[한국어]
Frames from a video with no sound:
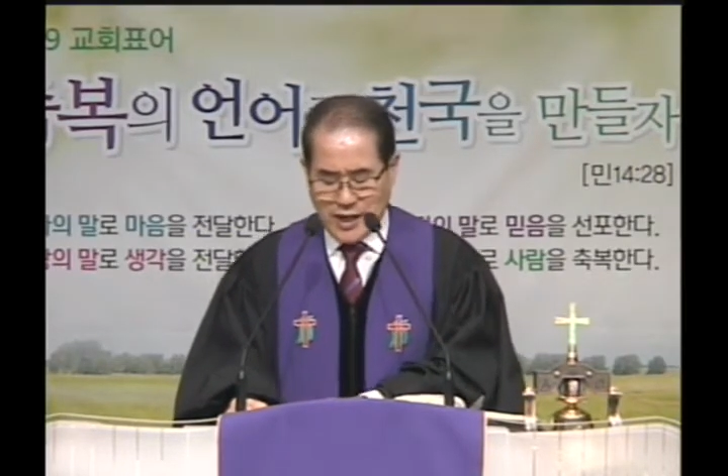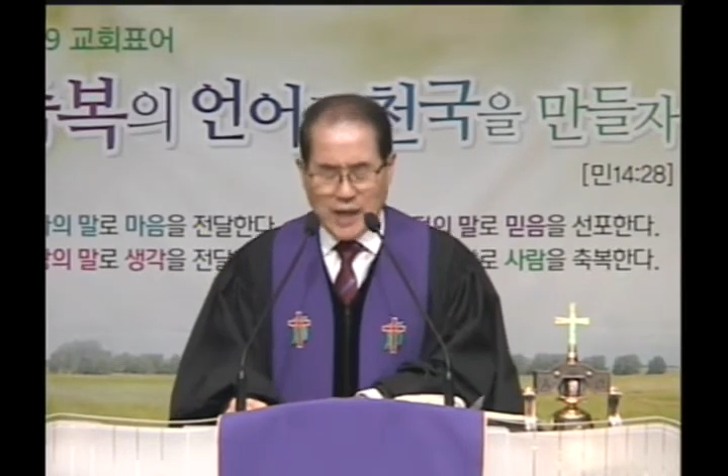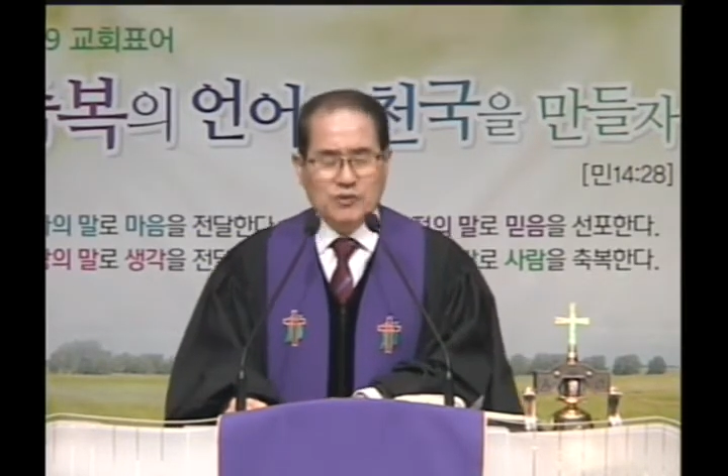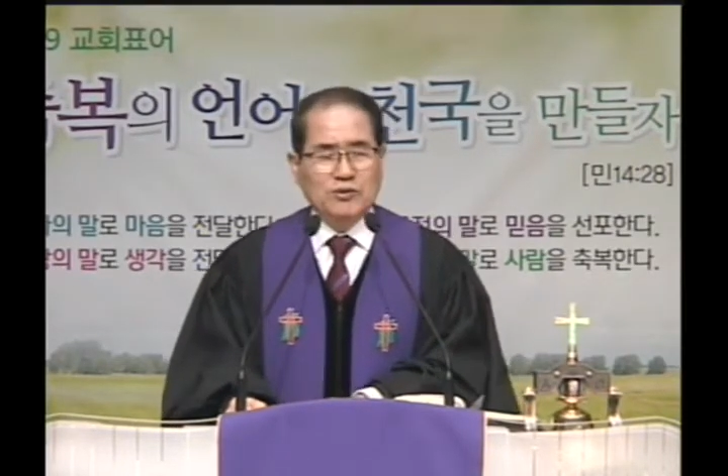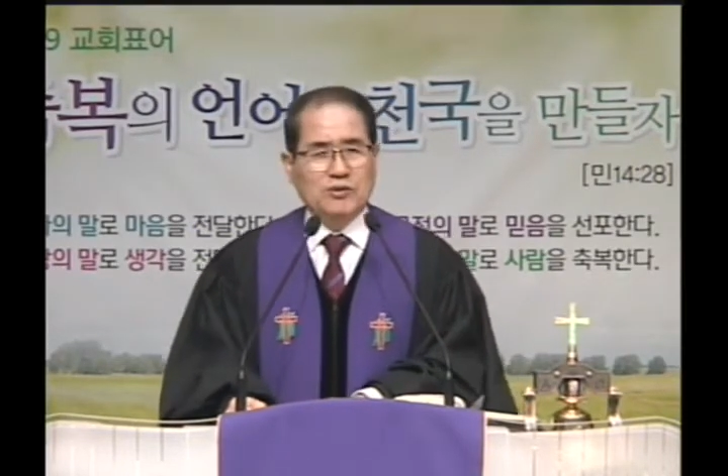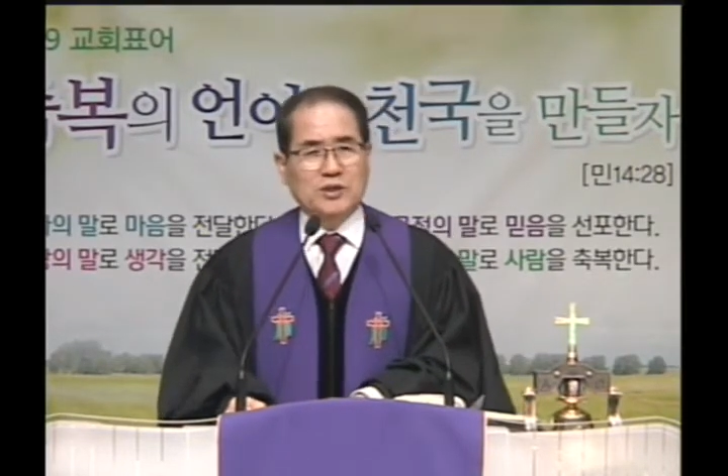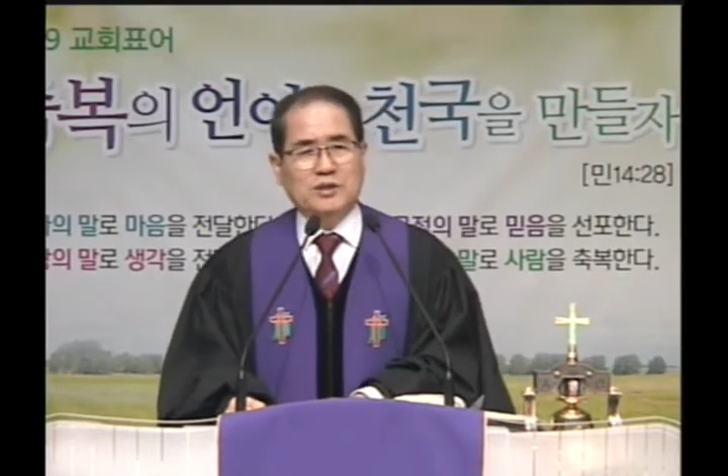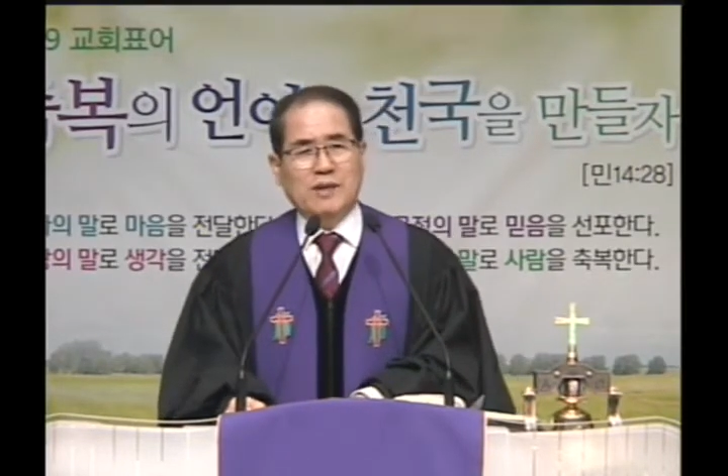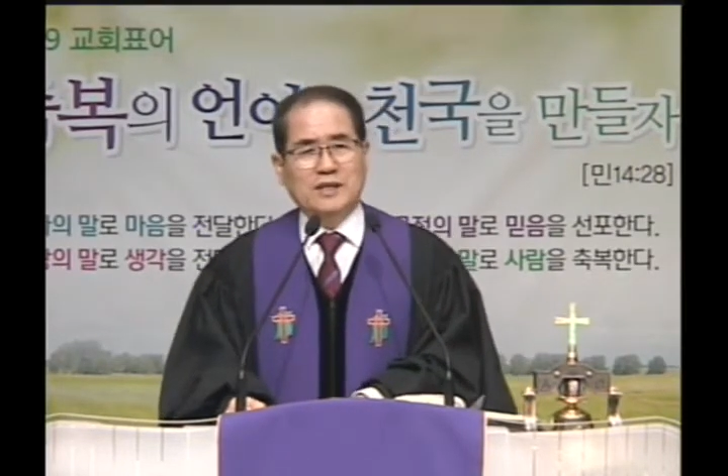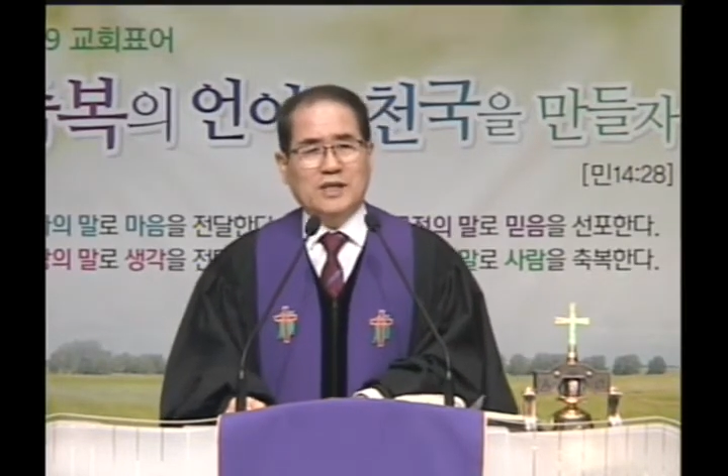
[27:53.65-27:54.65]
아주
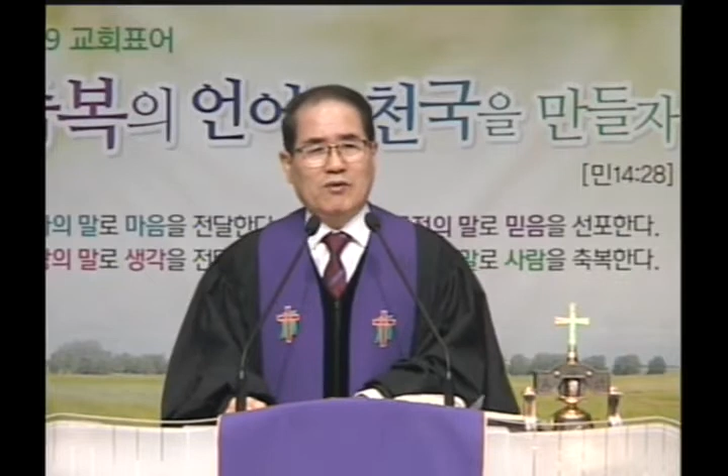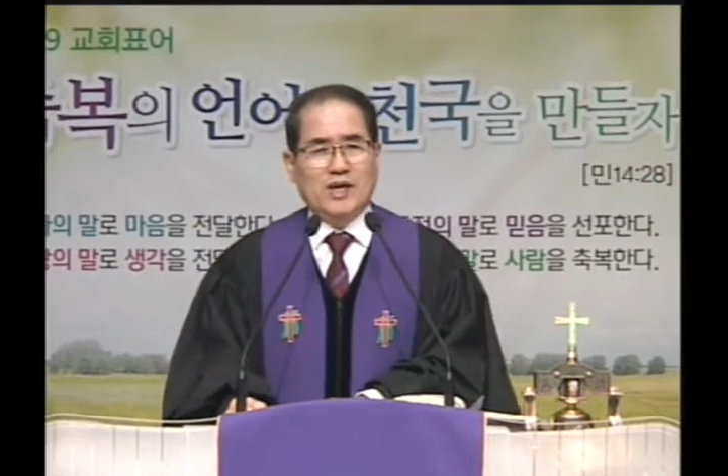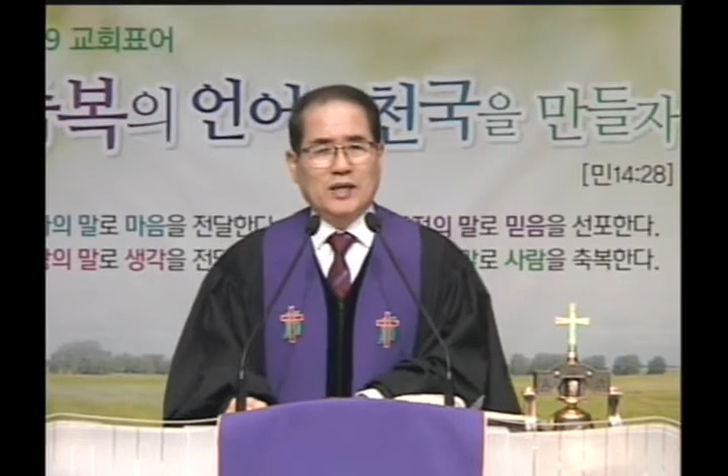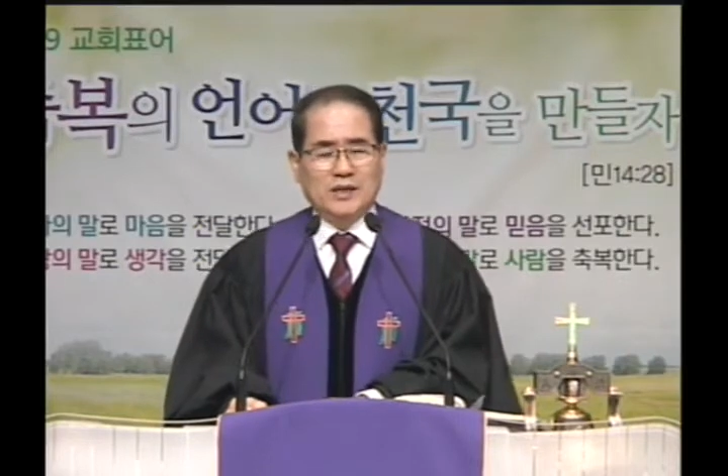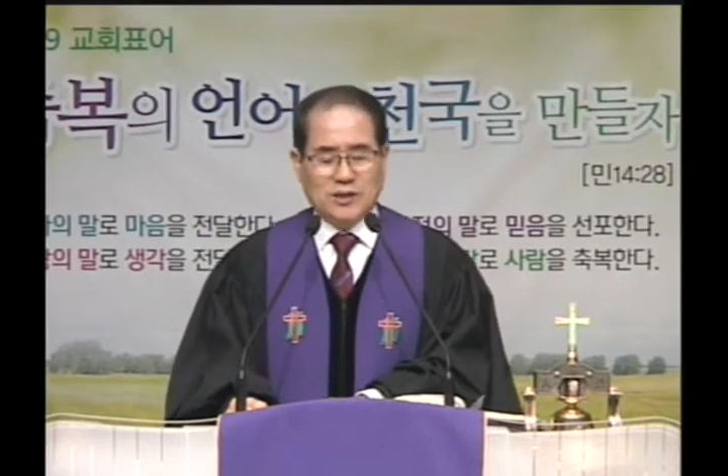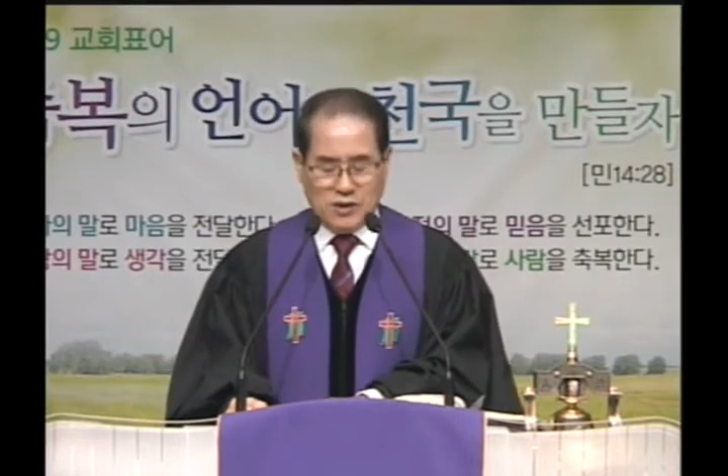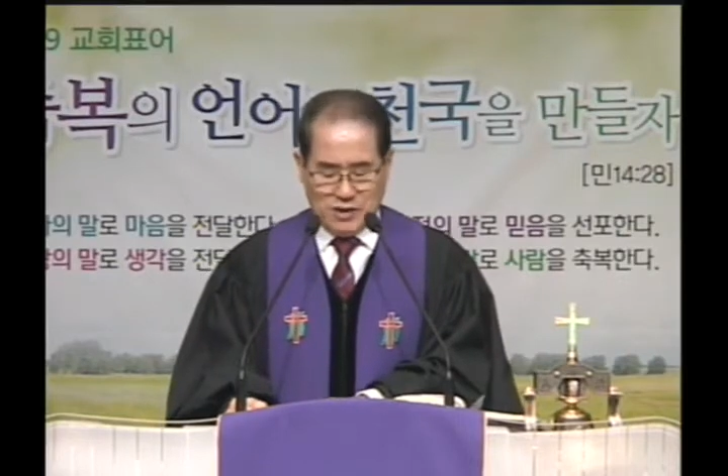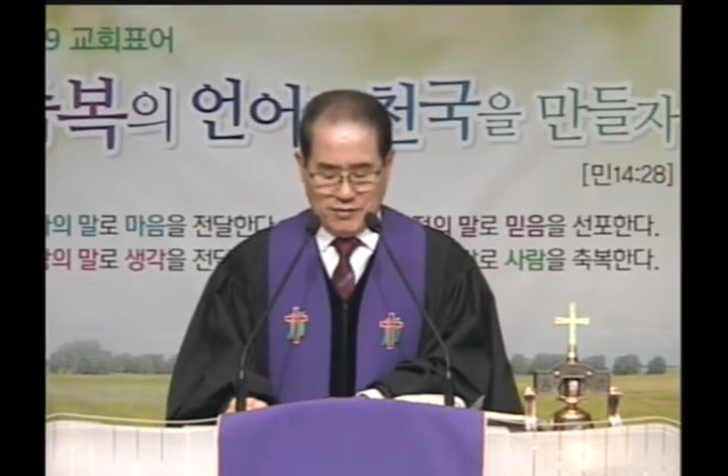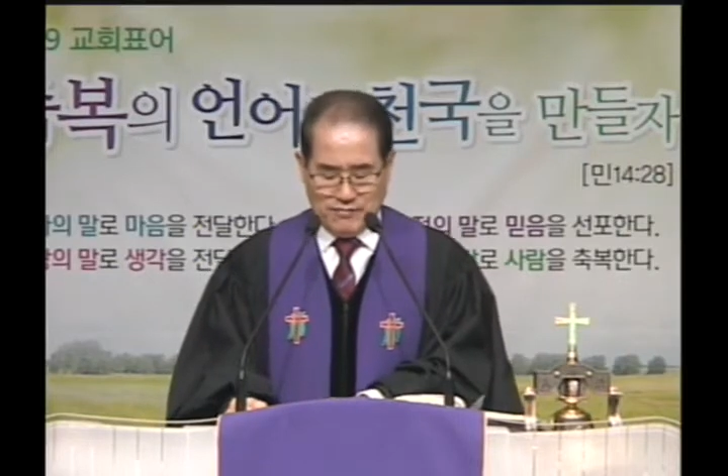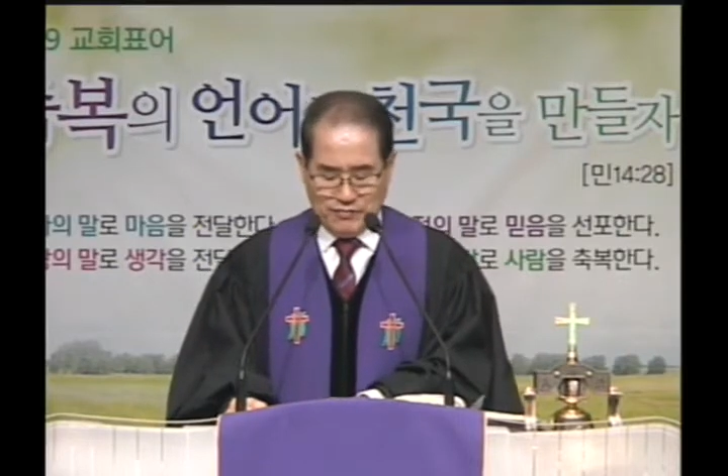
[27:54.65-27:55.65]
극심한
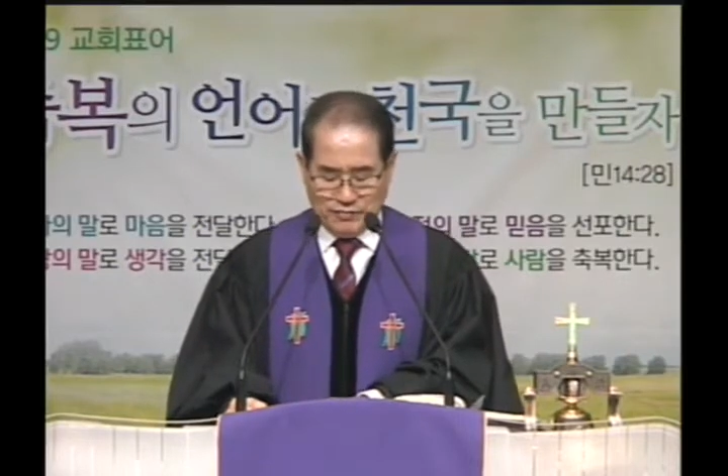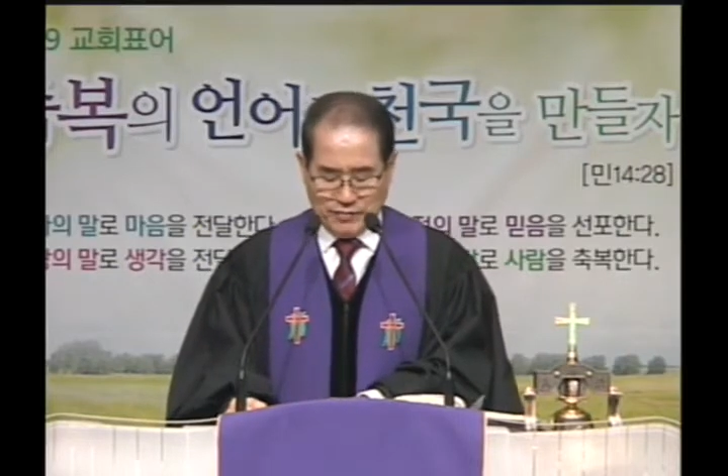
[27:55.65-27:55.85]
상황에서